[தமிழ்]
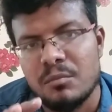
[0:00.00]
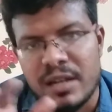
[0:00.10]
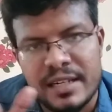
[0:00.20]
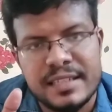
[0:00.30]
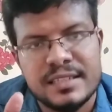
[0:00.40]

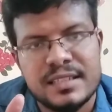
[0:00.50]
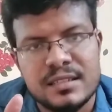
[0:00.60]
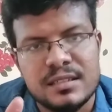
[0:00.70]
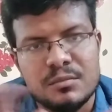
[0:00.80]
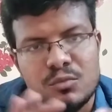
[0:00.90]

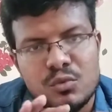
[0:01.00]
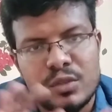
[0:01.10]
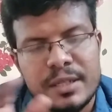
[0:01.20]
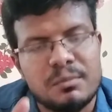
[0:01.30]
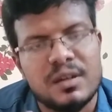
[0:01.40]
மறைத்தது
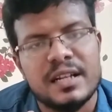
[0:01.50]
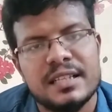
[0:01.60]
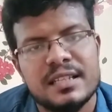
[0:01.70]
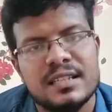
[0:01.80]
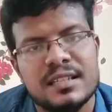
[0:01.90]
மூடி
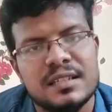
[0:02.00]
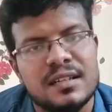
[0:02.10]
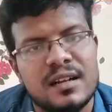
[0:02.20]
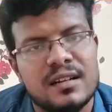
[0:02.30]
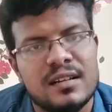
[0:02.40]
மறைத்தது
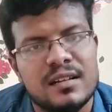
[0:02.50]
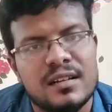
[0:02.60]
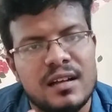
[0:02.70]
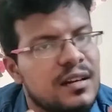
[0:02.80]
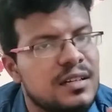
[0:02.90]
ஆனால்
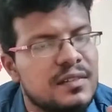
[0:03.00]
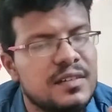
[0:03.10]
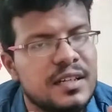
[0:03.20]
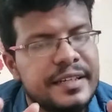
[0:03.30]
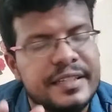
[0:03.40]

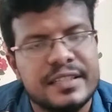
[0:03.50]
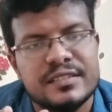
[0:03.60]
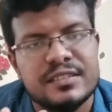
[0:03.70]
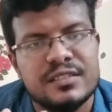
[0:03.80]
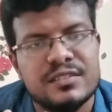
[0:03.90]
ஆண்டவராக
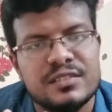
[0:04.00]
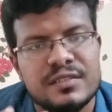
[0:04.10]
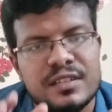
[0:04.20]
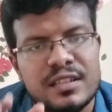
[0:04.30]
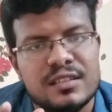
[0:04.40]
இயேசு
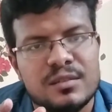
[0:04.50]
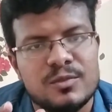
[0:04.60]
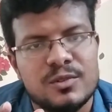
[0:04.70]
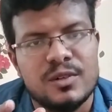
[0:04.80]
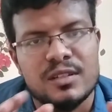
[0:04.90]
கிறிஸ்துவின்
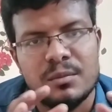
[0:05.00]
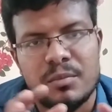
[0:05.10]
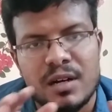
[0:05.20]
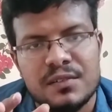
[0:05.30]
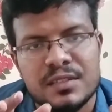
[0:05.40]
ரத்தமோ அந்த
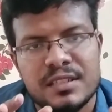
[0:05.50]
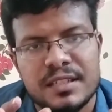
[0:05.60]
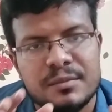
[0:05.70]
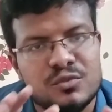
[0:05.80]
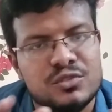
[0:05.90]
பாவத்தை
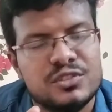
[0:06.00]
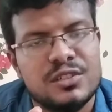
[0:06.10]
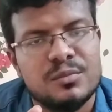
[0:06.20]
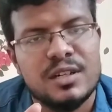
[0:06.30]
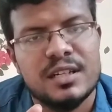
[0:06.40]

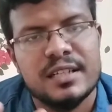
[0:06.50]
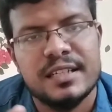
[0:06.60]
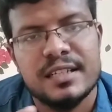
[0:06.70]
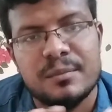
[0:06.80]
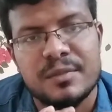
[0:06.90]
முற்றிலுமாக
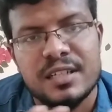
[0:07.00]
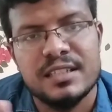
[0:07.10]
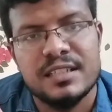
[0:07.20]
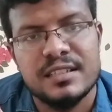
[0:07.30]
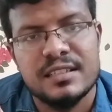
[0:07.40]

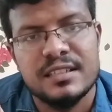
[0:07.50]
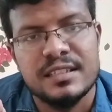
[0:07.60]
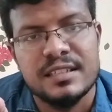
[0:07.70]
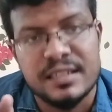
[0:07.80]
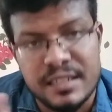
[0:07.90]
நம்மிடத்திலிருந்து
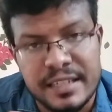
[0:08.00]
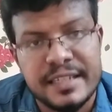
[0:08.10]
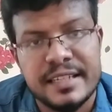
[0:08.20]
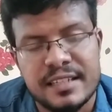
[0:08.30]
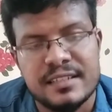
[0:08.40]

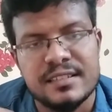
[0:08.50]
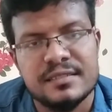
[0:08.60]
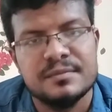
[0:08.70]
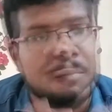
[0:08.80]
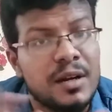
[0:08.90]
நீக்கினது
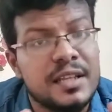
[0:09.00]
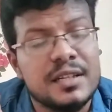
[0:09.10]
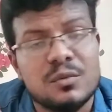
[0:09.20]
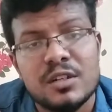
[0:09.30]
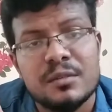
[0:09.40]
பழைய
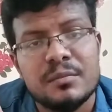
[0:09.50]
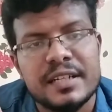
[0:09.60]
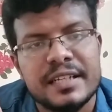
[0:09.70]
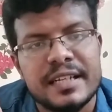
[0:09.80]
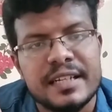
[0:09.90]

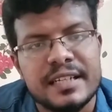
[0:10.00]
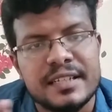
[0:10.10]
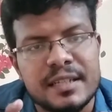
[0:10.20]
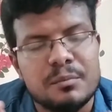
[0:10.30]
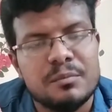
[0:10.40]
உடன்படிக்கை
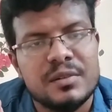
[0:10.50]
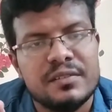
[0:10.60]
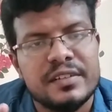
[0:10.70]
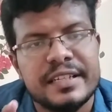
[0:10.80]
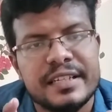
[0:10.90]

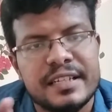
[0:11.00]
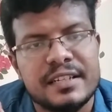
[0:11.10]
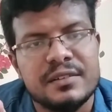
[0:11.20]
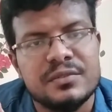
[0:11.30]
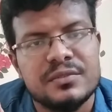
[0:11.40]
டெம்பரவரி
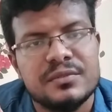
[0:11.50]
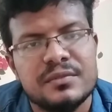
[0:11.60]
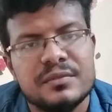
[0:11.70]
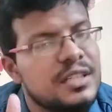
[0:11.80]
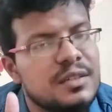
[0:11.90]
ரிலீஃப்
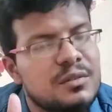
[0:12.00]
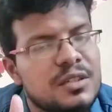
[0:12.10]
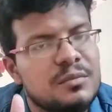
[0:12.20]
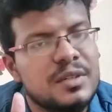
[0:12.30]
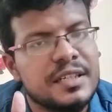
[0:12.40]
புதிய
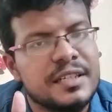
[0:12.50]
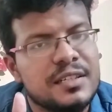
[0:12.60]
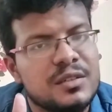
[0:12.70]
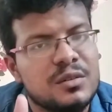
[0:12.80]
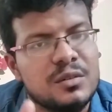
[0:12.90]

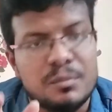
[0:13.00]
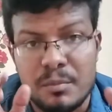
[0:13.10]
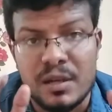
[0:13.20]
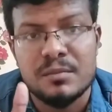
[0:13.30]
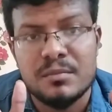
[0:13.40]
உடன்படிக்கையோ
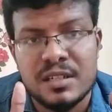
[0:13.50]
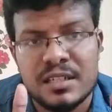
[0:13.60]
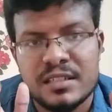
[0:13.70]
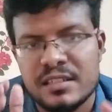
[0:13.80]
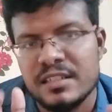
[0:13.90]

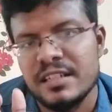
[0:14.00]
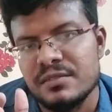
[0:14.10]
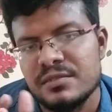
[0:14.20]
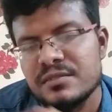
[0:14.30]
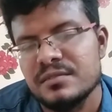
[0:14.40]
பர்மனன்ட் ரிலீஃப்